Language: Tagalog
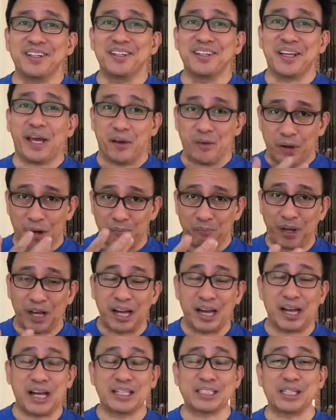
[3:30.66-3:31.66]
kayo nang
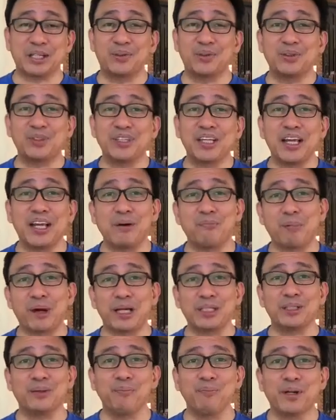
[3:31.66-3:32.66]
makakasagot niyan,
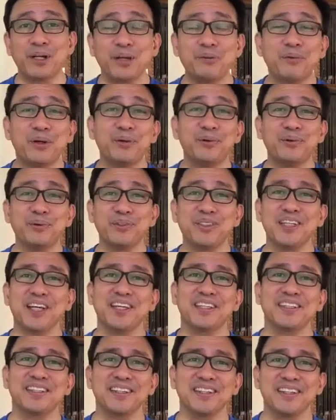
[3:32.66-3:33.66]
napakasimple naman ho
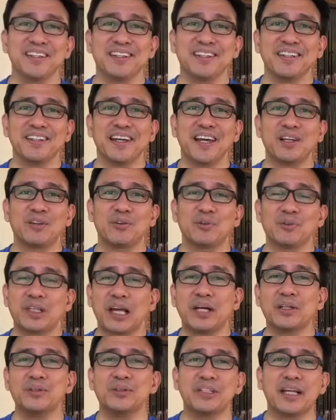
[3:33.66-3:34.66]
niyan. Ay kung
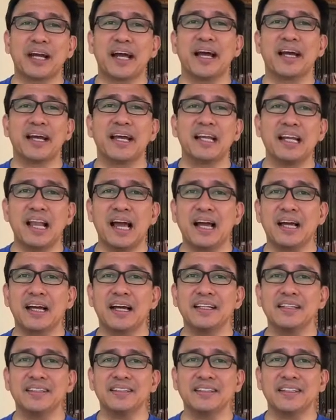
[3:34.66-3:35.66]
tayo
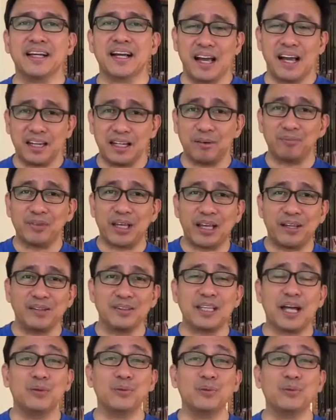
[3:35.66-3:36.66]
nangangailangan, naghahanap tayo ng
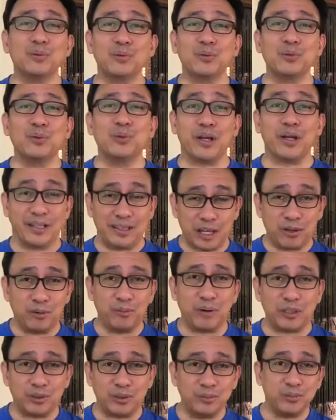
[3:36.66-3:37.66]
taong tutulong. Eh tayo
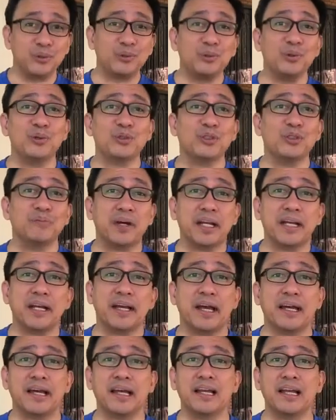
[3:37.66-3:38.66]
ba, tumutulong sa mga
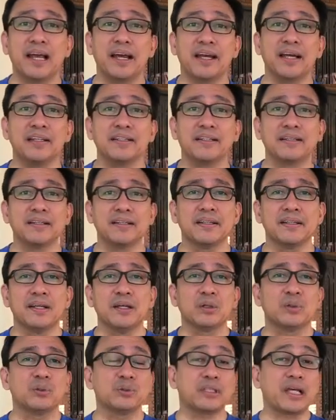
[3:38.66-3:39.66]
nangangailangan?
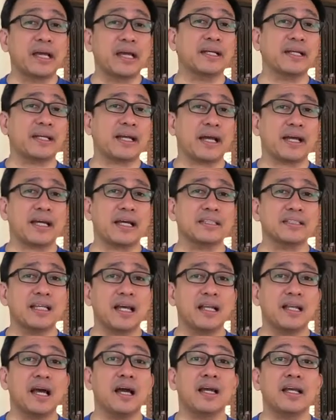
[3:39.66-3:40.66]
Kung tayo
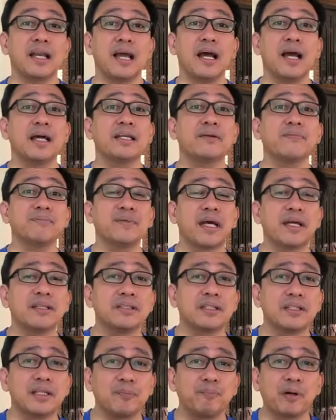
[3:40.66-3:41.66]
nagkakasala, ang hinahanap
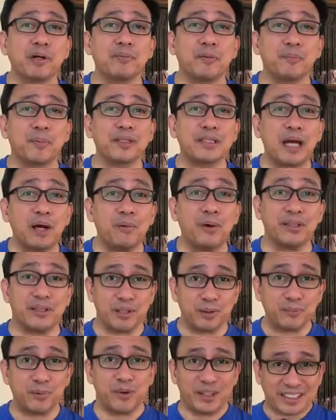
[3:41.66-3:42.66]
natin ay pagpapatawad, di
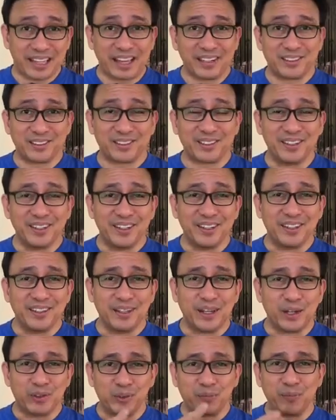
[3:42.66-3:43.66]
po tayo.
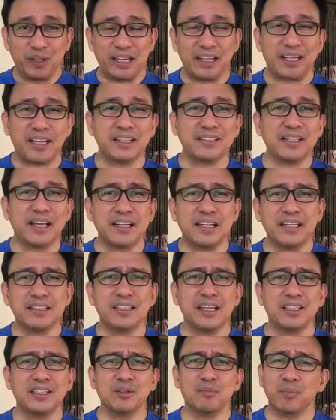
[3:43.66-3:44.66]
Eh kung may nagkasala
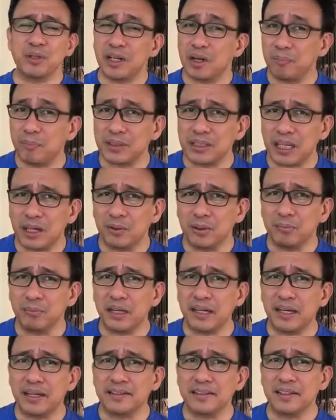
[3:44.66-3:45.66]
sa atin, pinapatawad ba
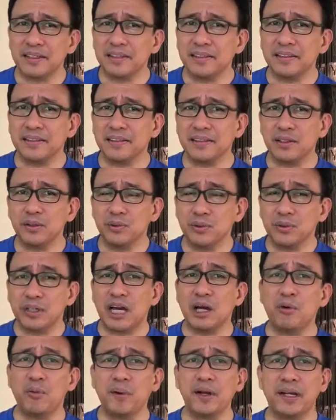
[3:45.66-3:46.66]
natin?
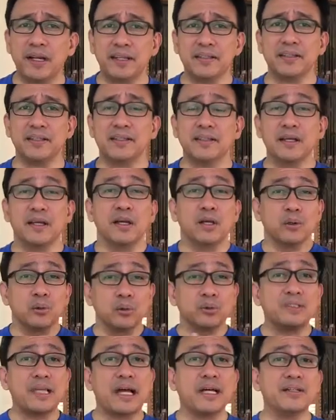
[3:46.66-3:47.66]
Inuunawa ba natin?
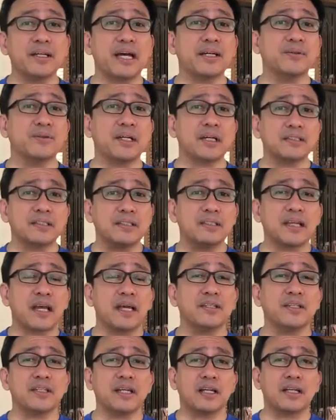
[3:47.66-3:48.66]
Kung tayo ayaw natin tayo
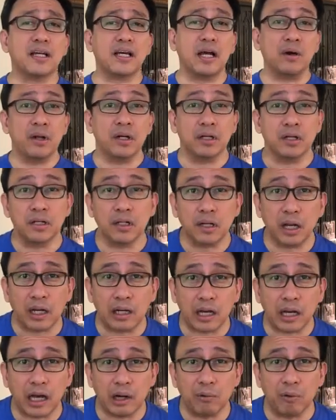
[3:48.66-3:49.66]
ninanakawan,
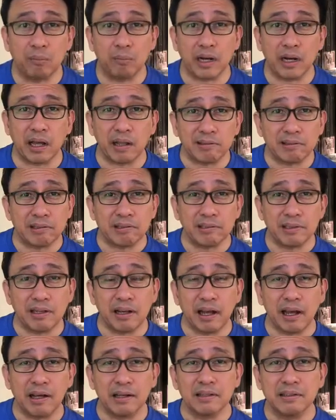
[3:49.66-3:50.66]
ninanakawan ba natin
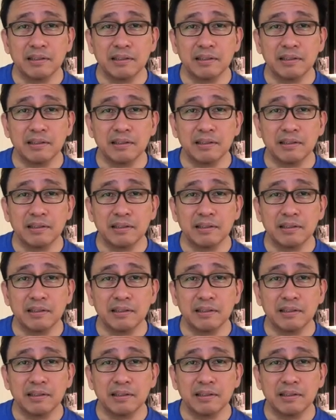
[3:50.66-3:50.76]
sila?